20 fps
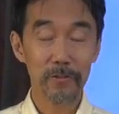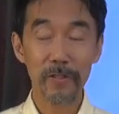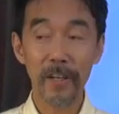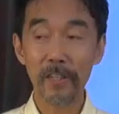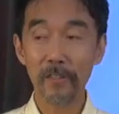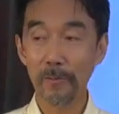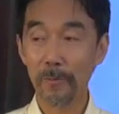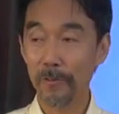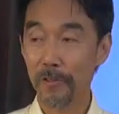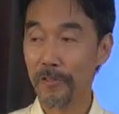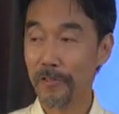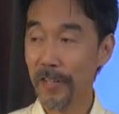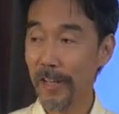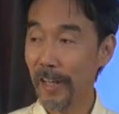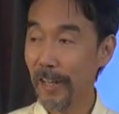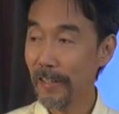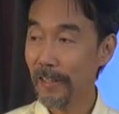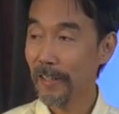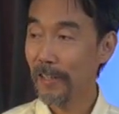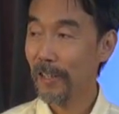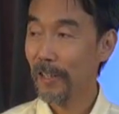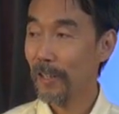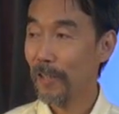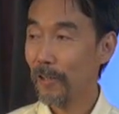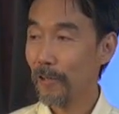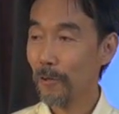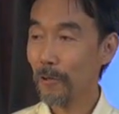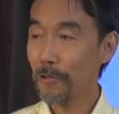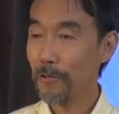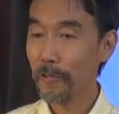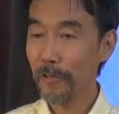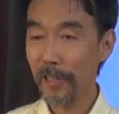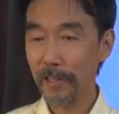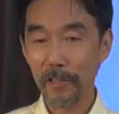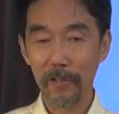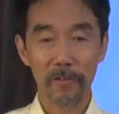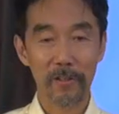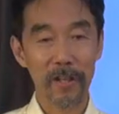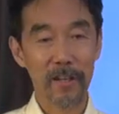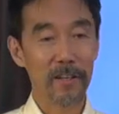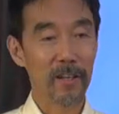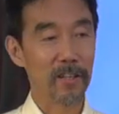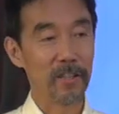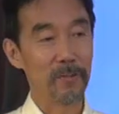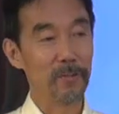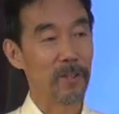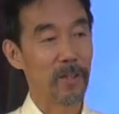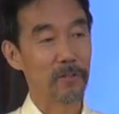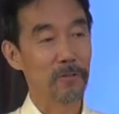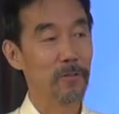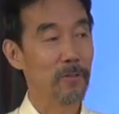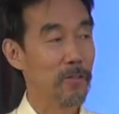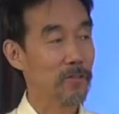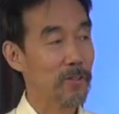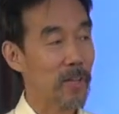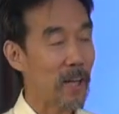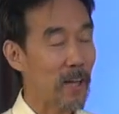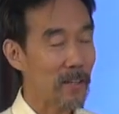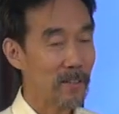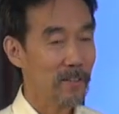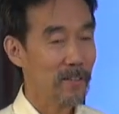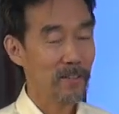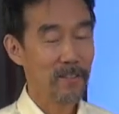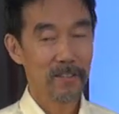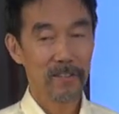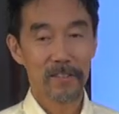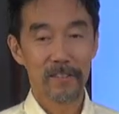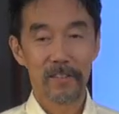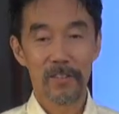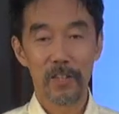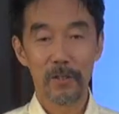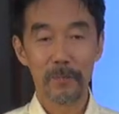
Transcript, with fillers: 少ないと思うんですね子育てを考えてみたらどうですか